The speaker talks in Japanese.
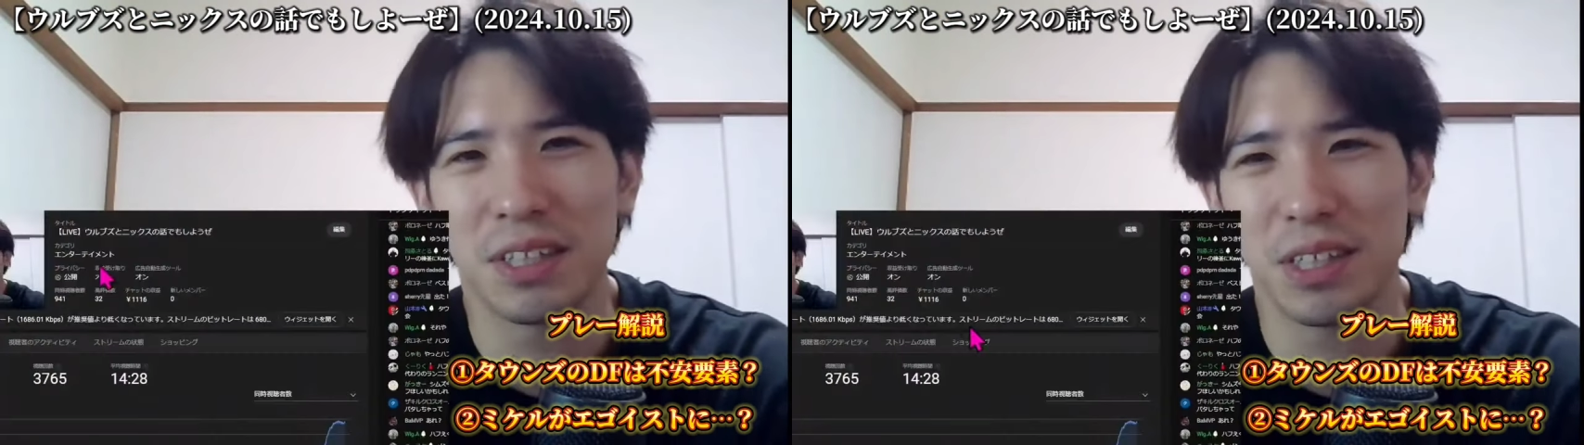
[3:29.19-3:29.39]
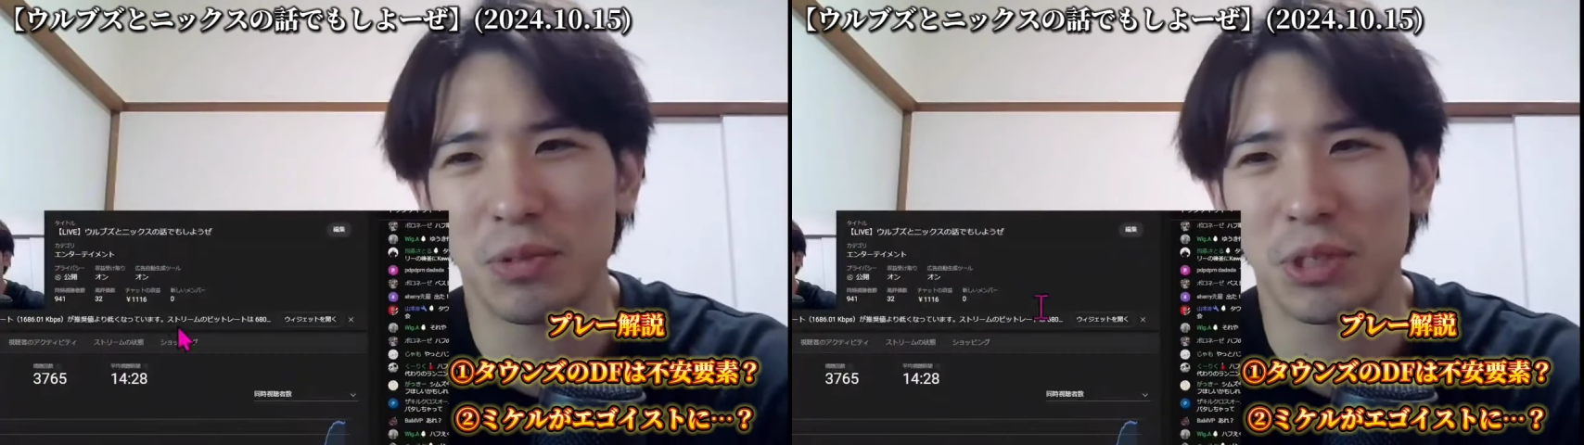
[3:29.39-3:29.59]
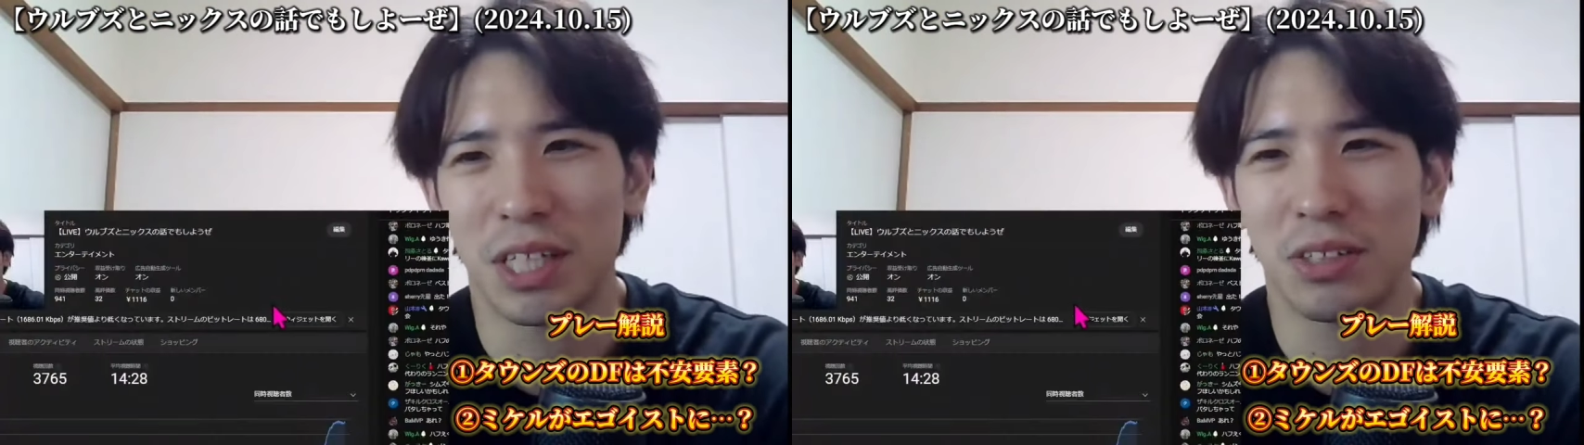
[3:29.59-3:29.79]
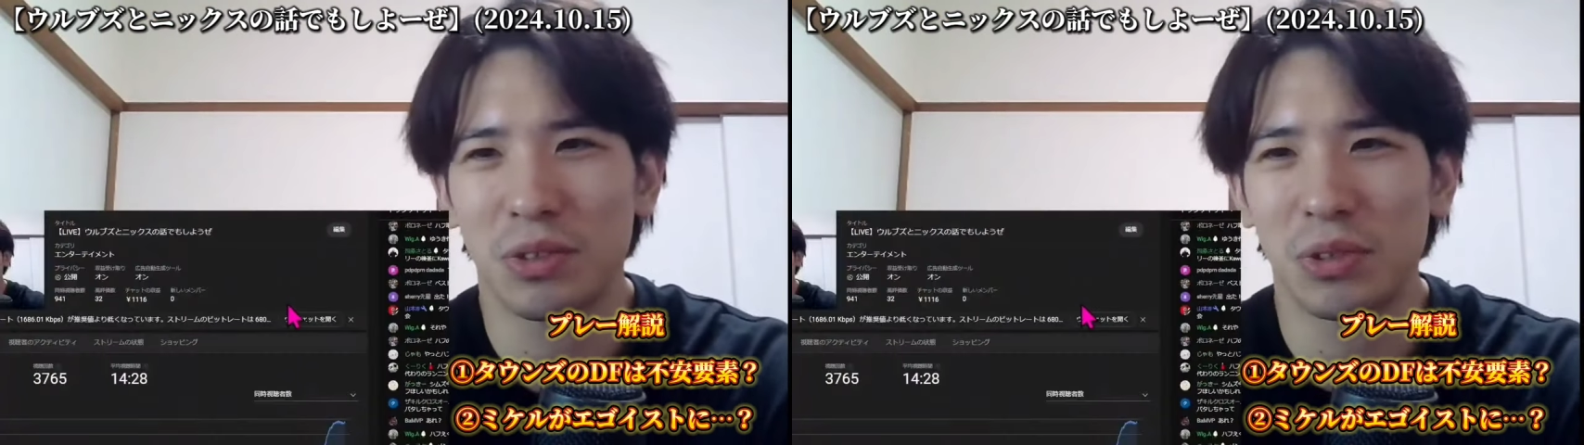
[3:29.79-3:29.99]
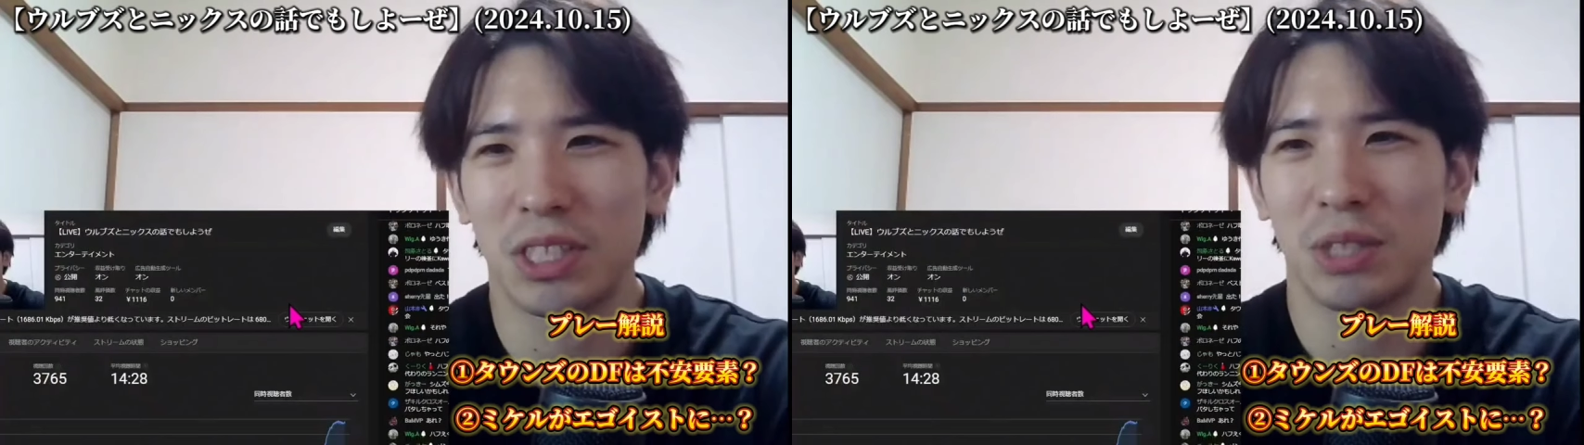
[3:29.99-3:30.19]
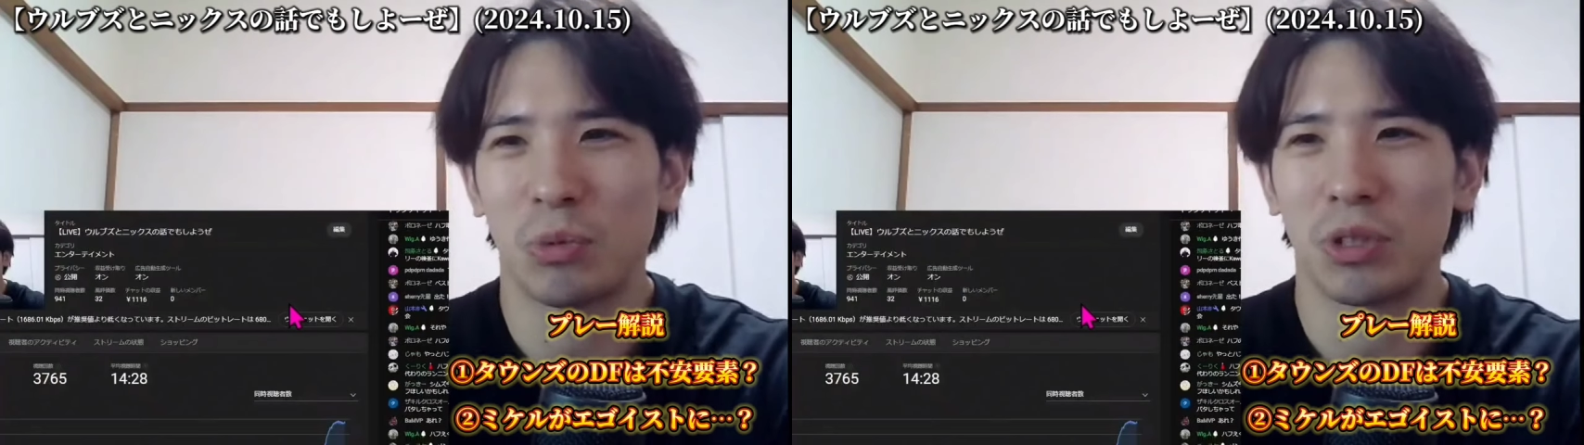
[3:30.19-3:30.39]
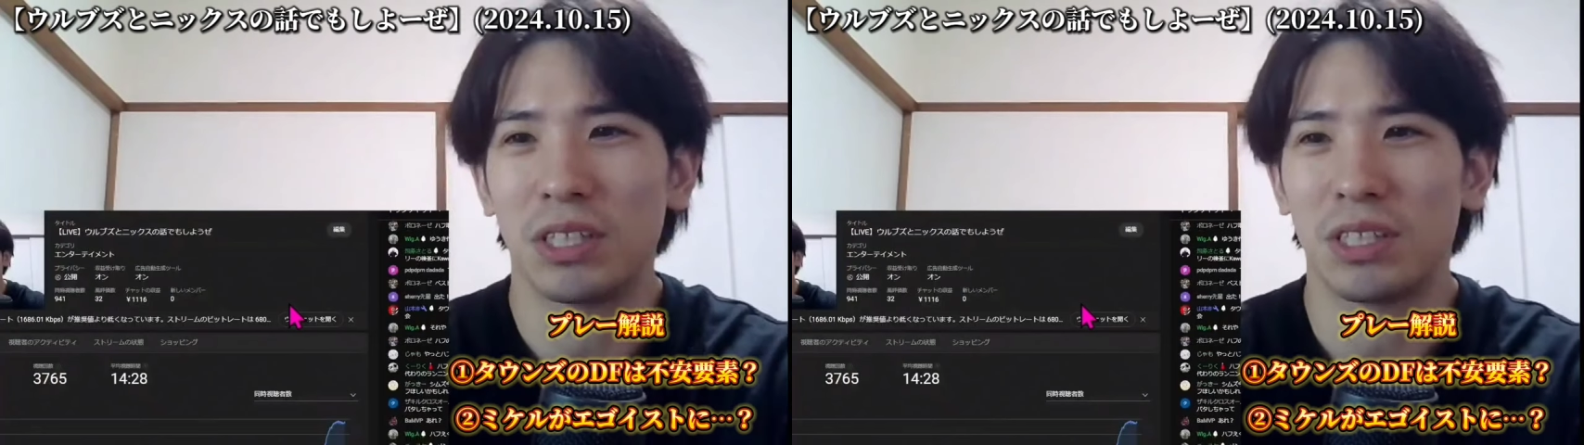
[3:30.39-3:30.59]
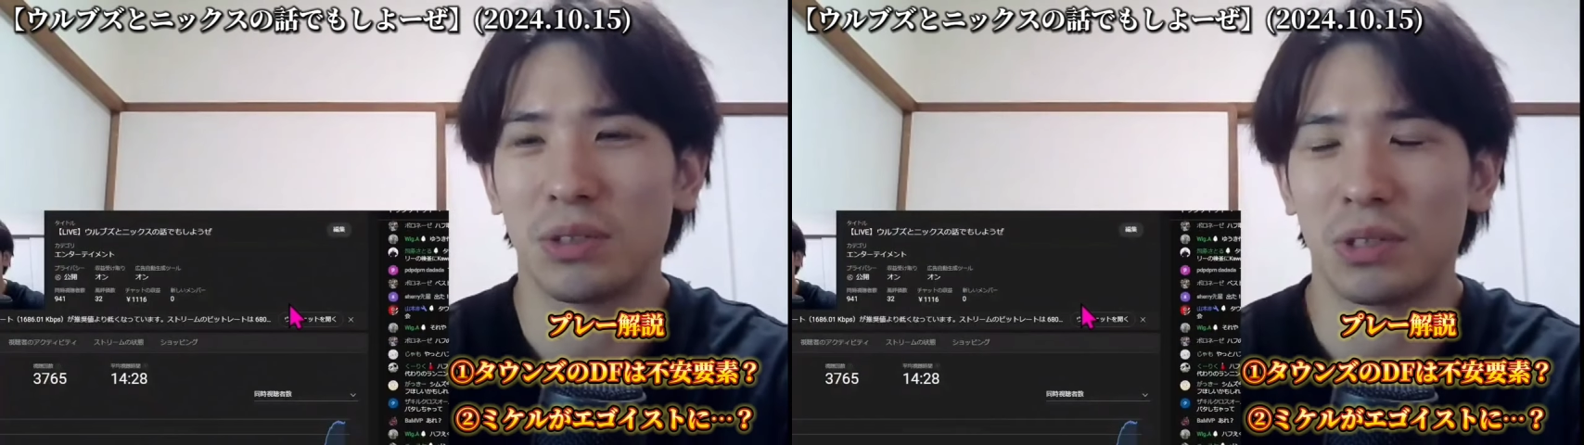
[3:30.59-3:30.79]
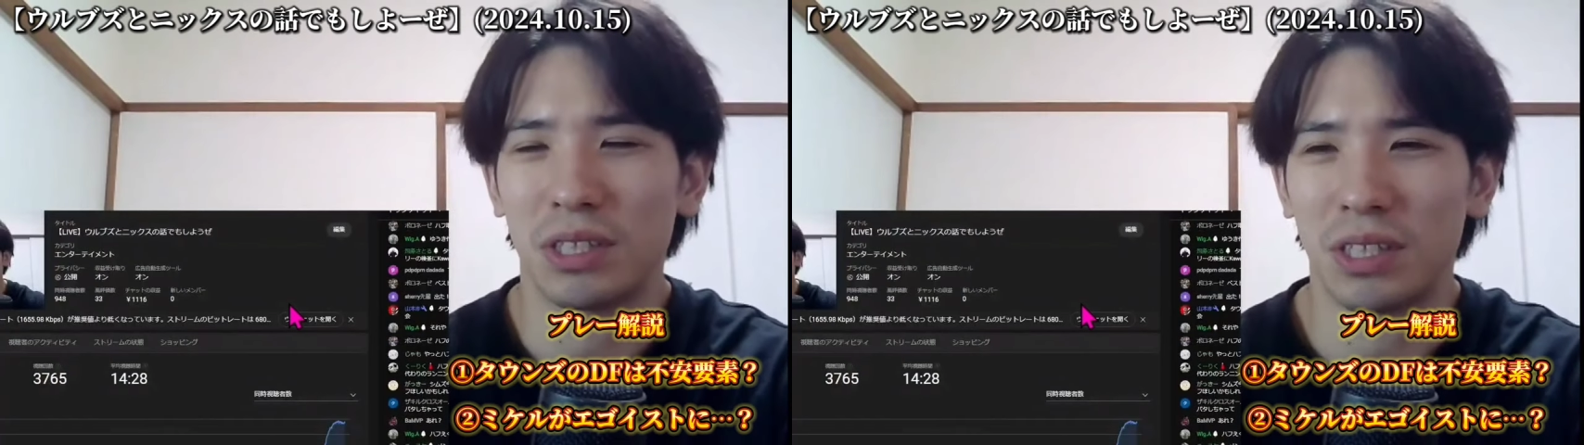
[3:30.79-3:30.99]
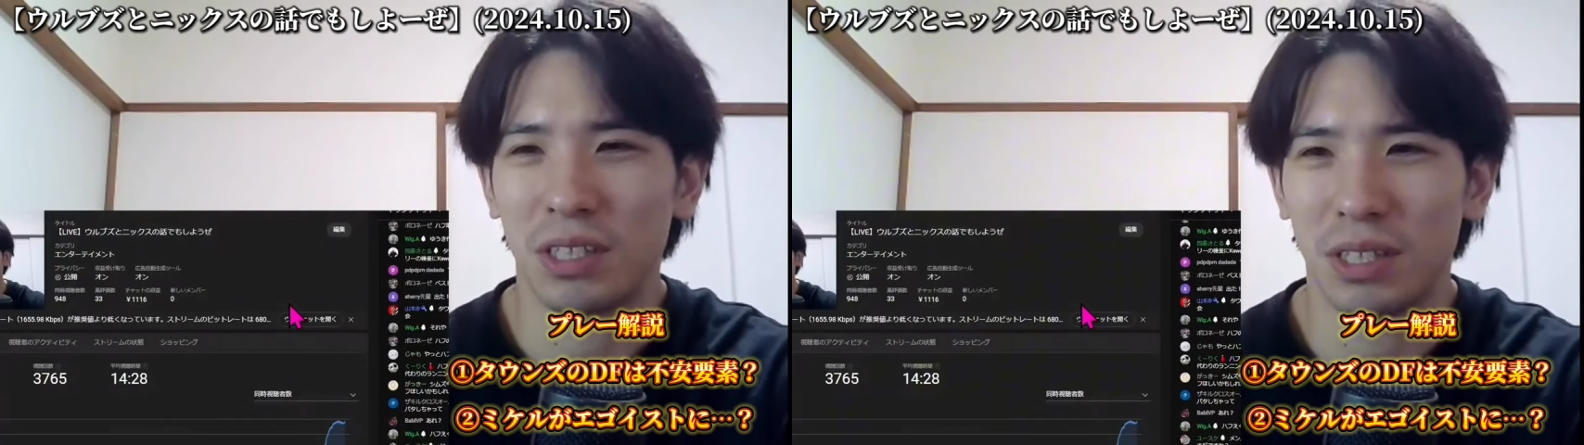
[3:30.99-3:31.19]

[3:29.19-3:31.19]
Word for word: でもちゃんと指示も出してるし、